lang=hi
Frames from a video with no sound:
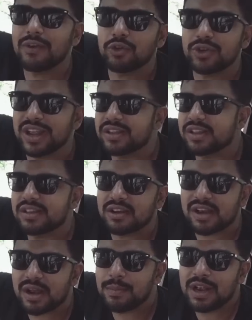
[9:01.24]
हैव टू चेंज इज द
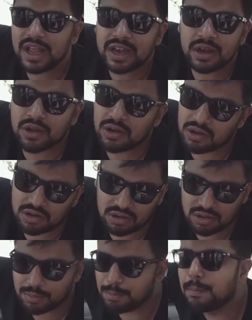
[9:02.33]
ट्रेबल एंड
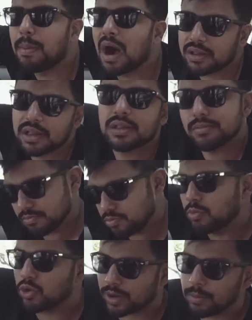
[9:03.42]
बास
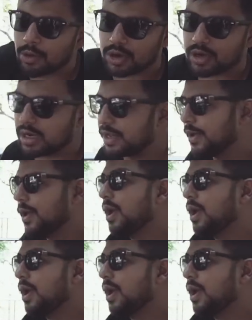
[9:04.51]
मोर इम्पॉर्टेंटली